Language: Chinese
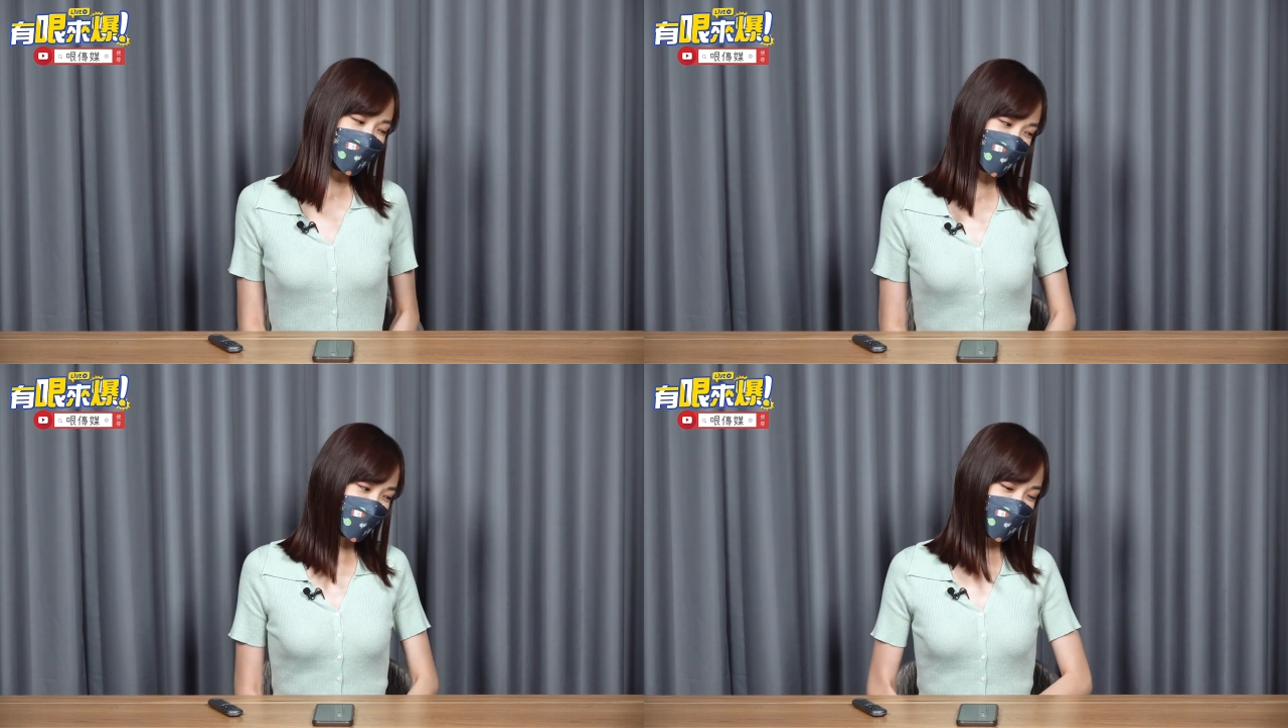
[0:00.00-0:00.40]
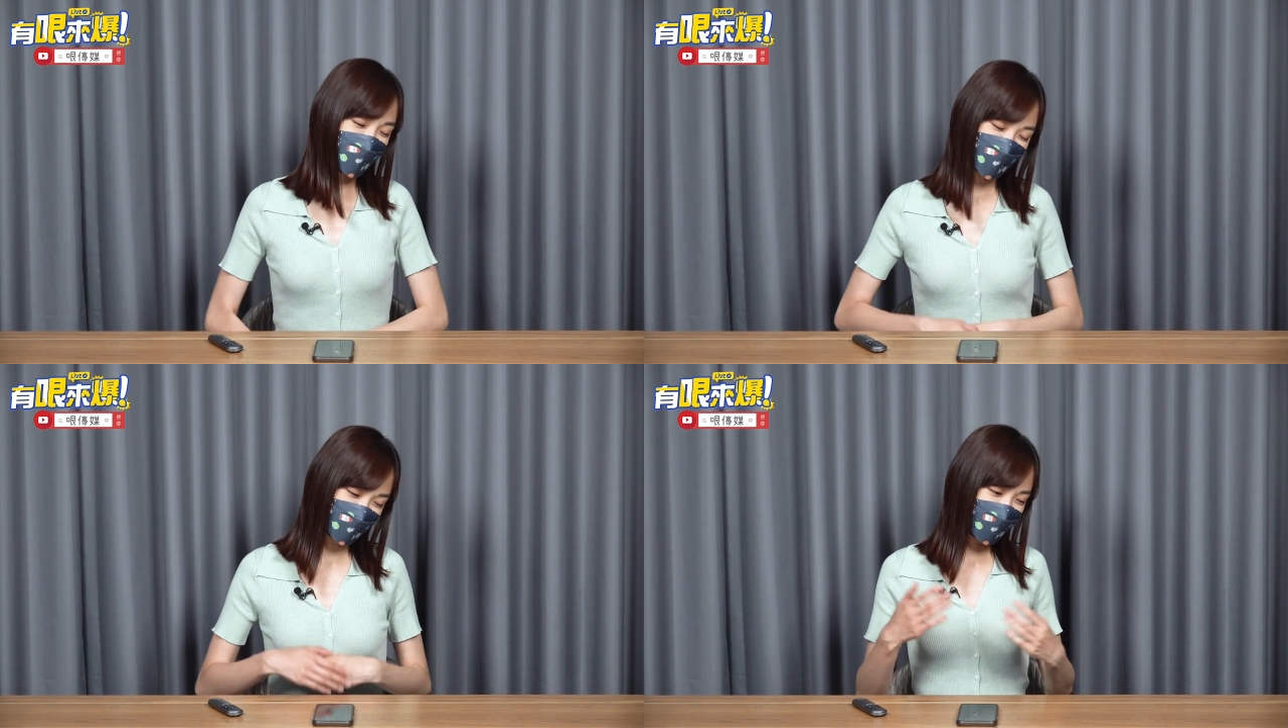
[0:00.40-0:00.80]
这
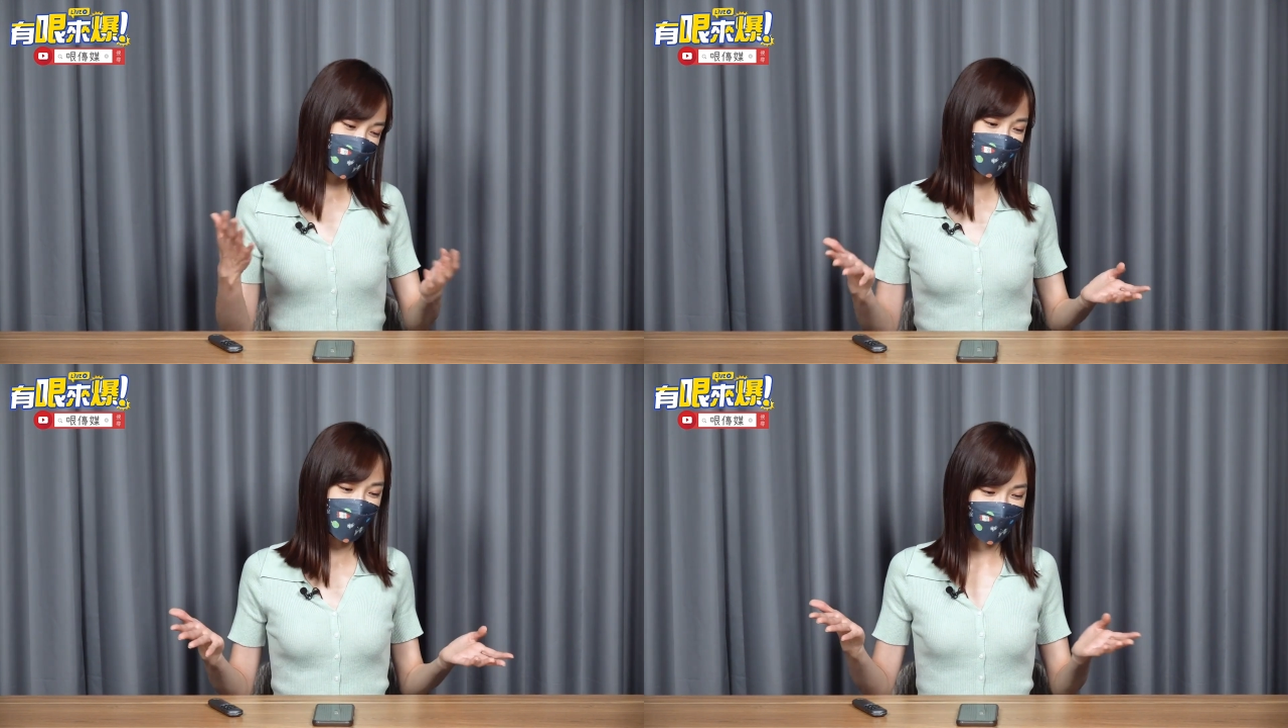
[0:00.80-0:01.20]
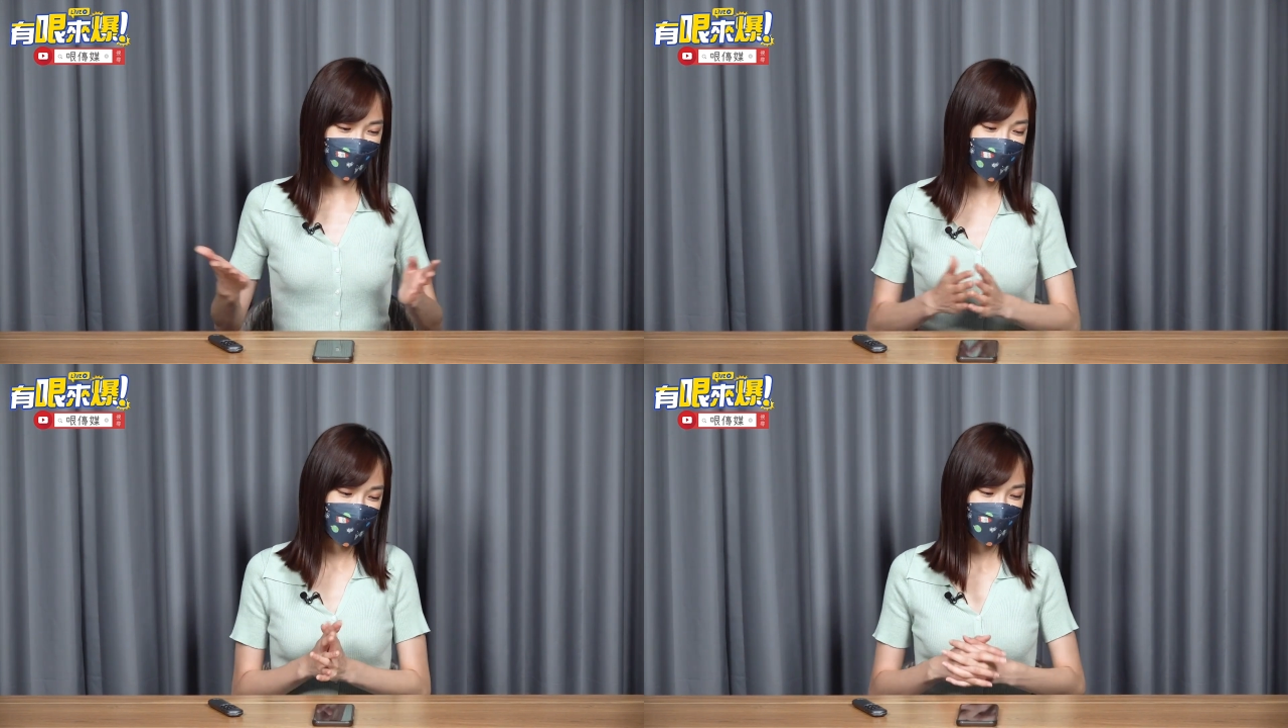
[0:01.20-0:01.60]
个所谓
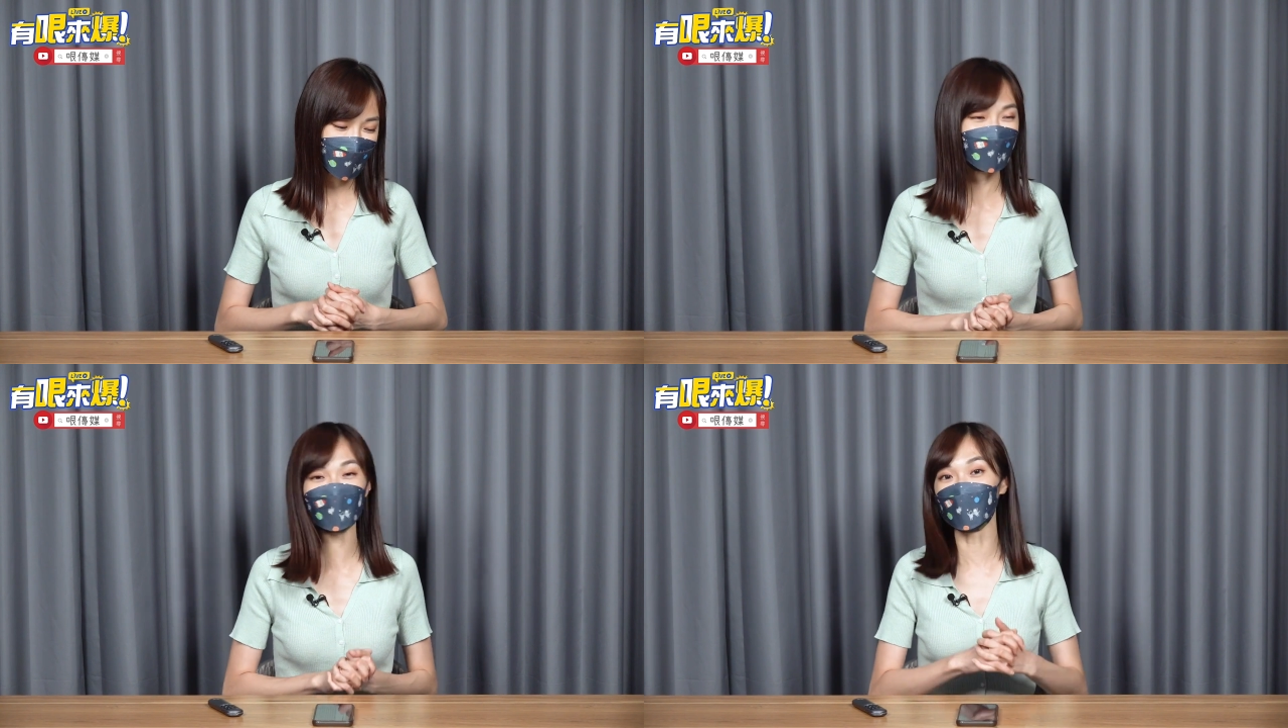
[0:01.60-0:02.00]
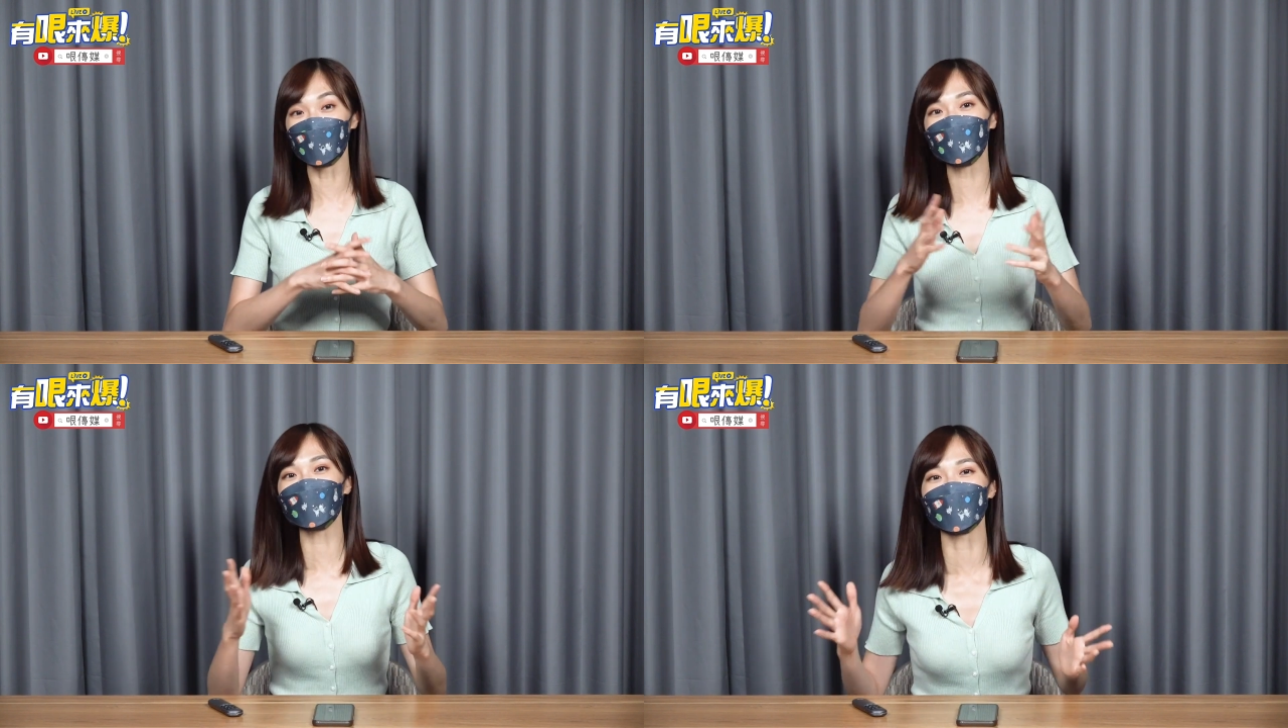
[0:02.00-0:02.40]
的英
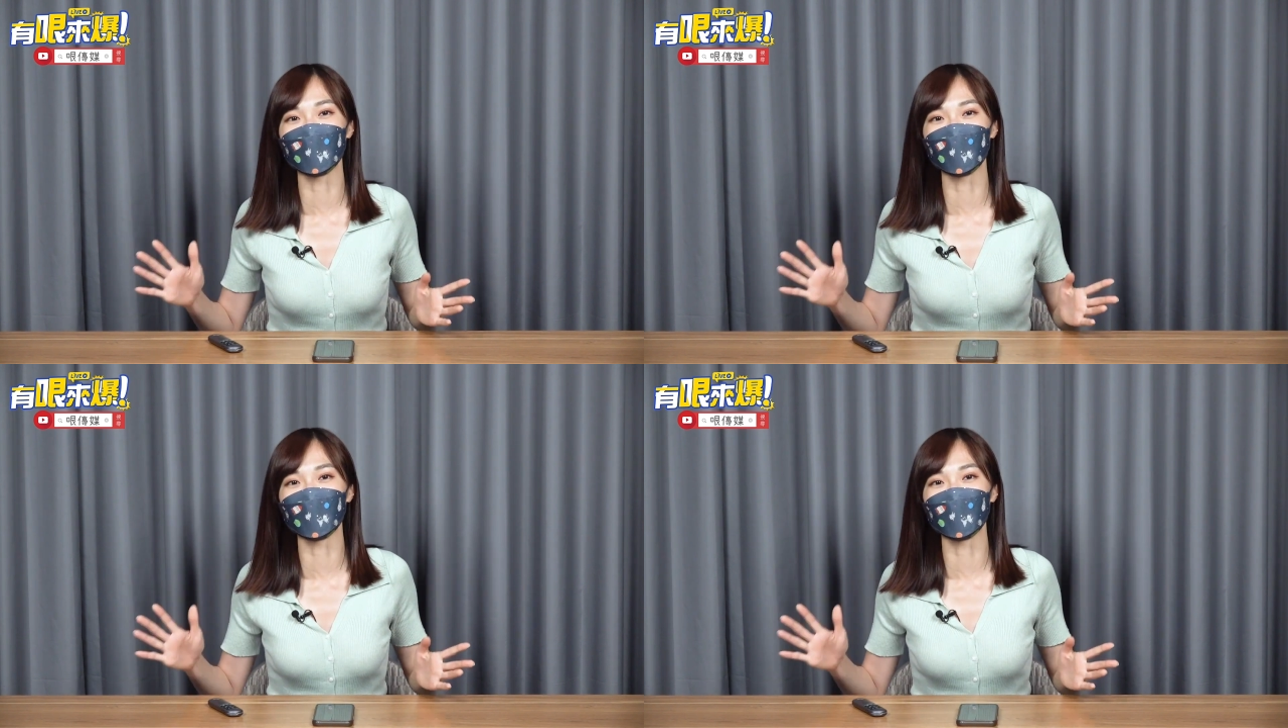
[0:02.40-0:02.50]
雄式